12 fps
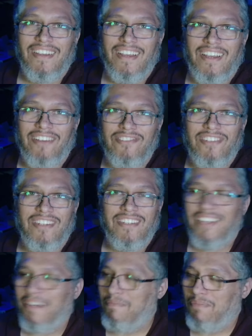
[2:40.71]
a
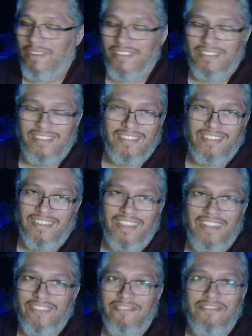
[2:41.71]
utilizar, pois
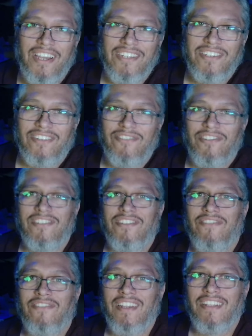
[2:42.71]
ele não acha coisa de
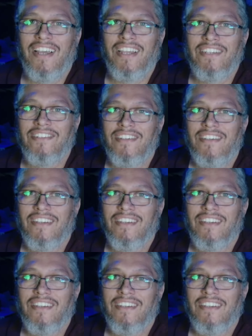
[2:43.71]
qualidade